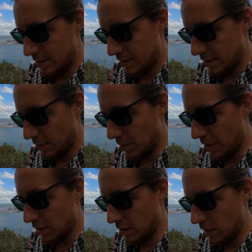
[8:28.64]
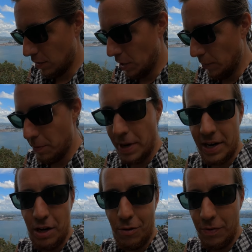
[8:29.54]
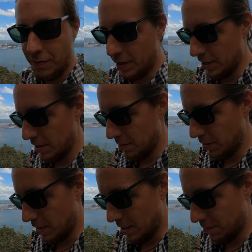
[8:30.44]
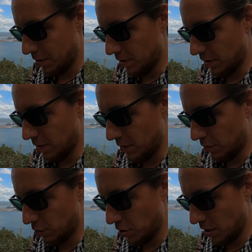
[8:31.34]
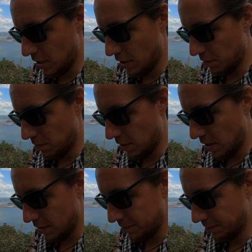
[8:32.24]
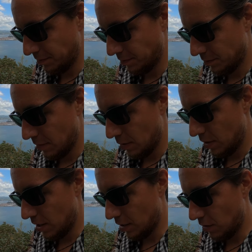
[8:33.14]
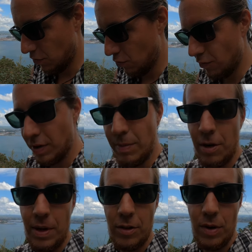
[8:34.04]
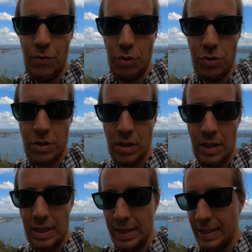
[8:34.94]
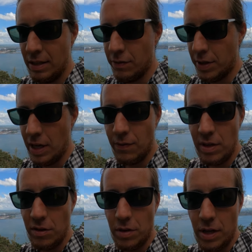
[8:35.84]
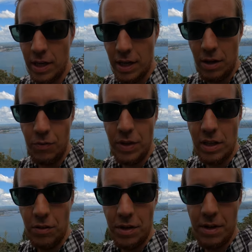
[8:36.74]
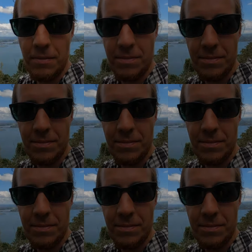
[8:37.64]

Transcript: Äh, ist mir meistens nicht so lieb wie bergauf, weil bergab ist es immer rutschiger hier auf den Bergen den ganzen Stufen. Ich mache noch mal ein, zwei Fotos. und würde sagen, wir sehen uns dann nachher auf dem Weg nach unten.